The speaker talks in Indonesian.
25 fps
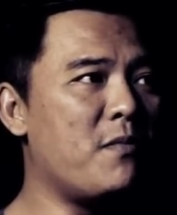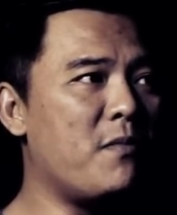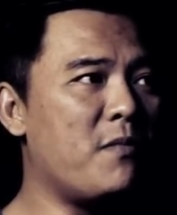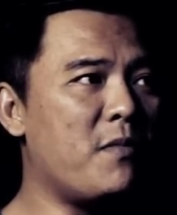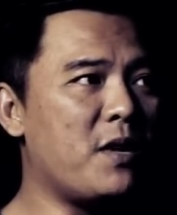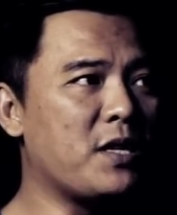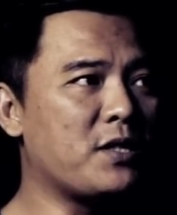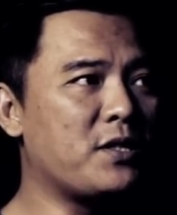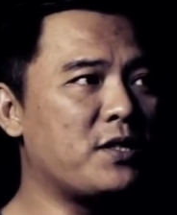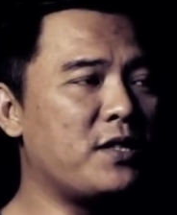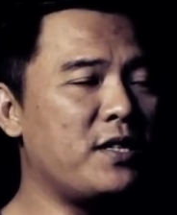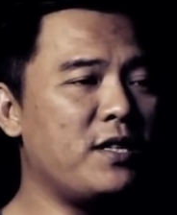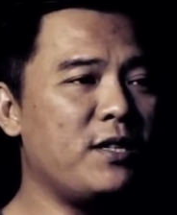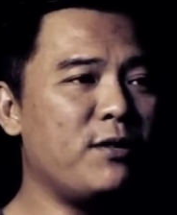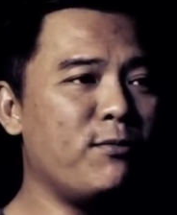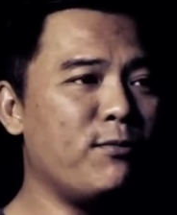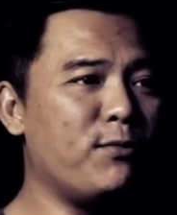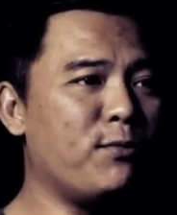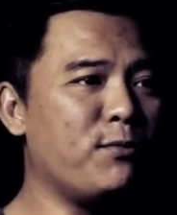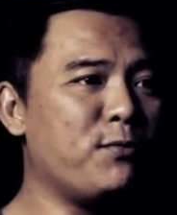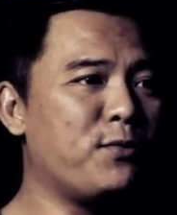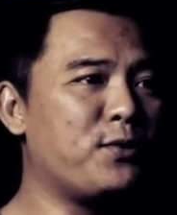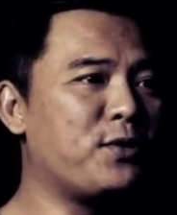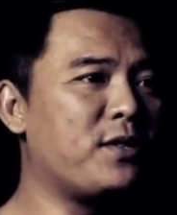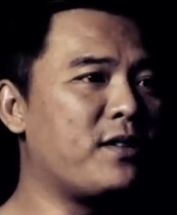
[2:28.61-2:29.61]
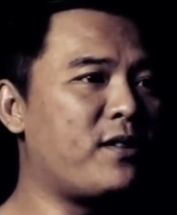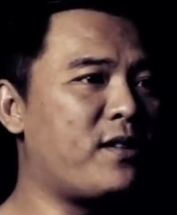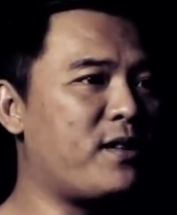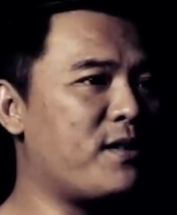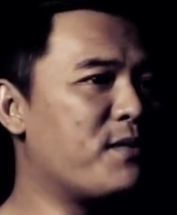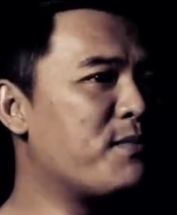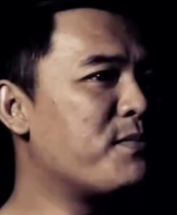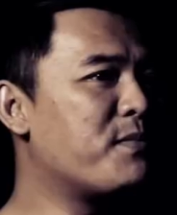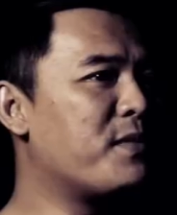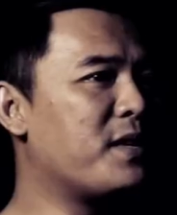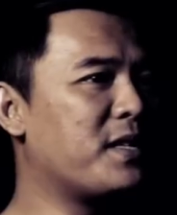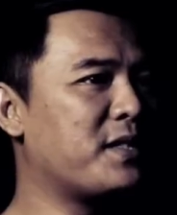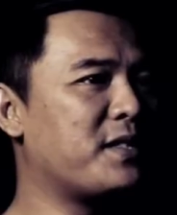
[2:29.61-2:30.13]
Mas itu tuh
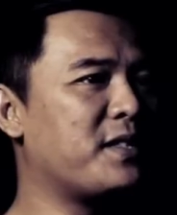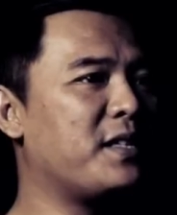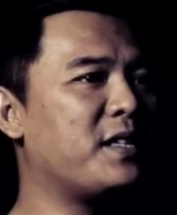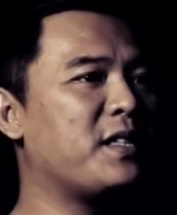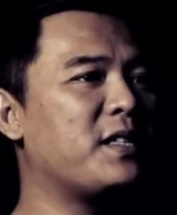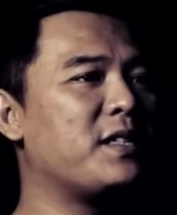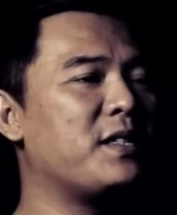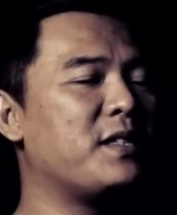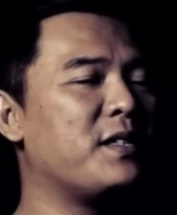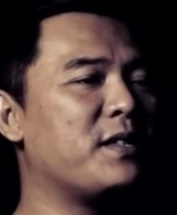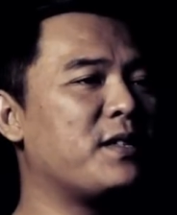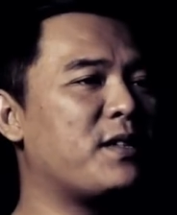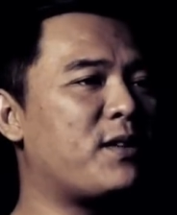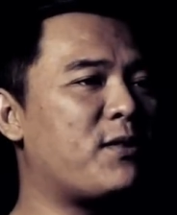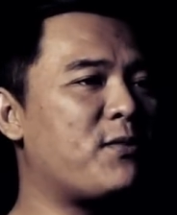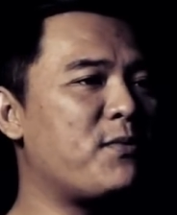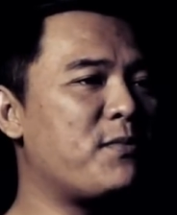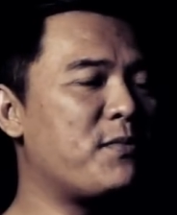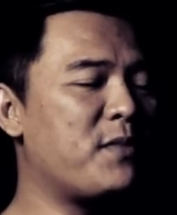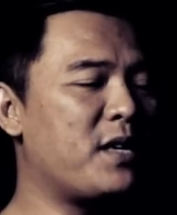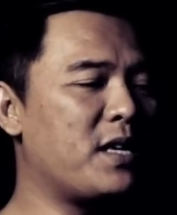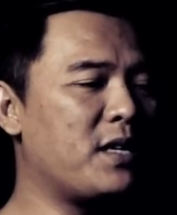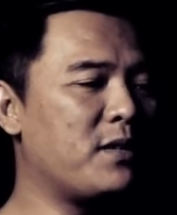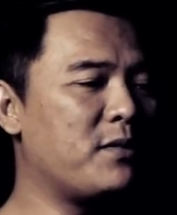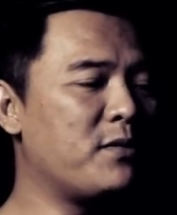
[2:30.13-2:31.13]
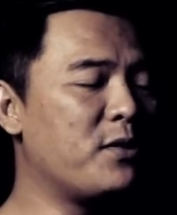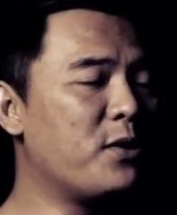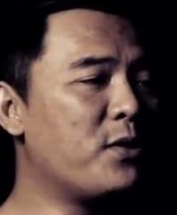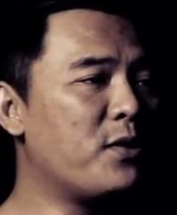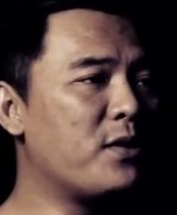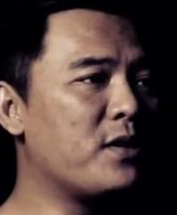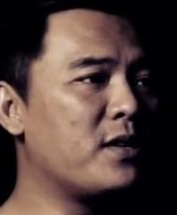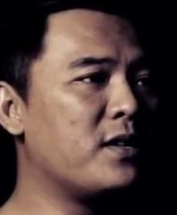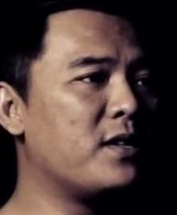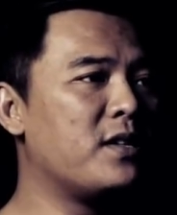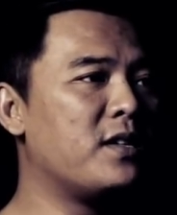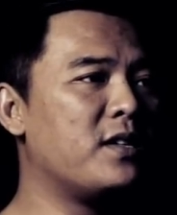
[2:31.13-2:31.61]
serem mas katanya, rumah itu loh